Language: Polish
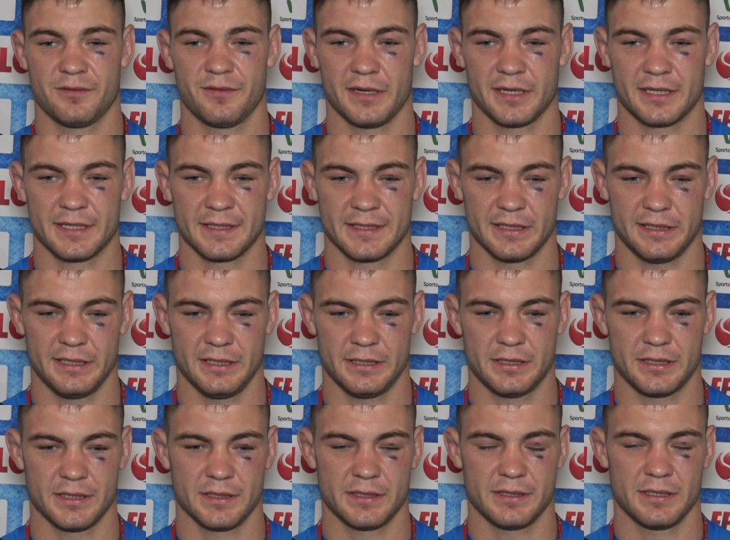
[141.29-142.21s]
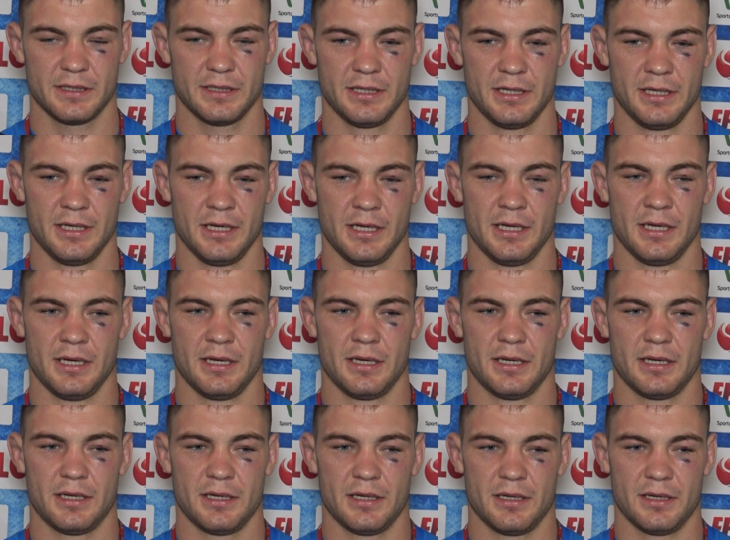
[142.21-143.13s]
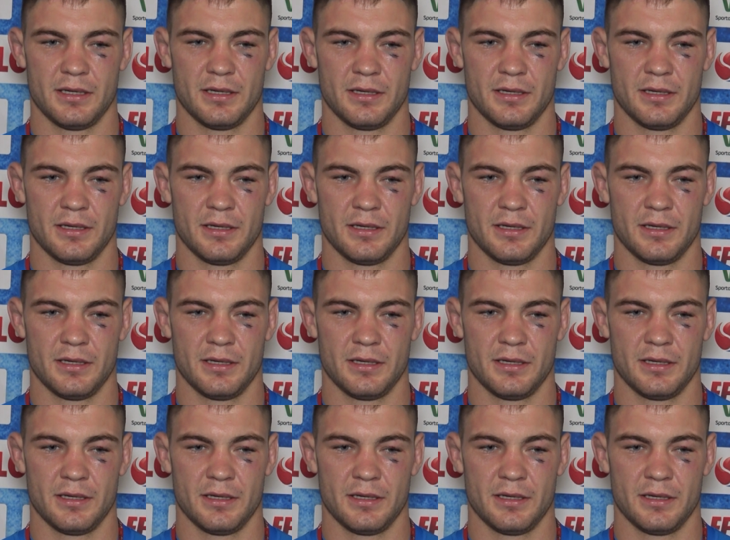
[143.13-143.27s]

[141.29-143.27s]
walkę za jakiś czas, e,